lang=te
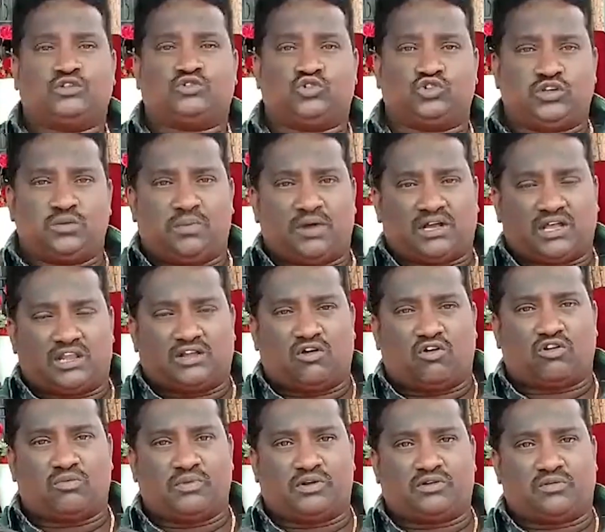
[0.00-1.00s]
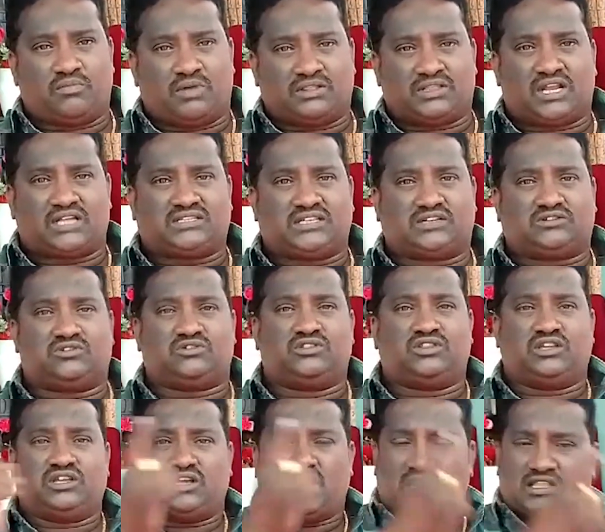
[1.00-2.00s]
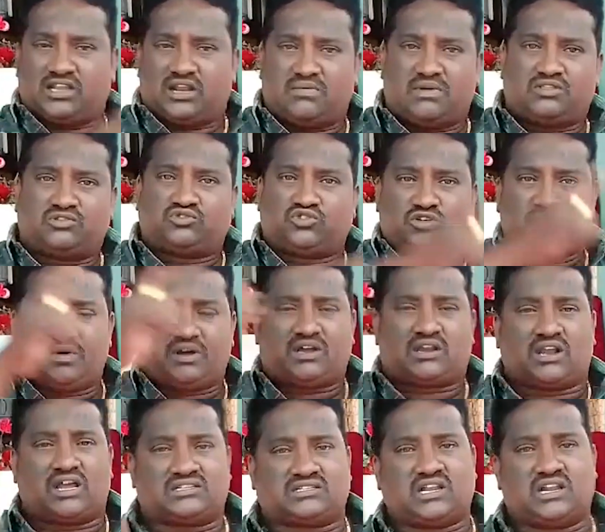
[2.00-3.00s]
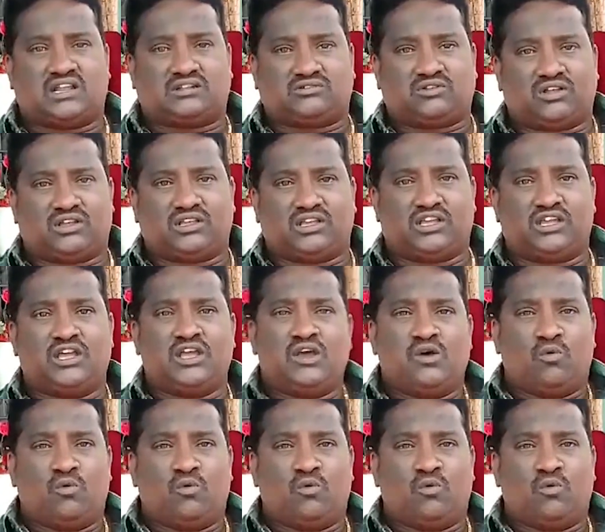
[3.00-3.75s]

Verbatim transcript: చుట్టుపక్కల గవర్నమెంట్ మద్రాసు ఎట్టు ఉంది హైదరాబాద్ చుట్టుపక్కల రాష్ట్రాలు ఎత్తున్నాయి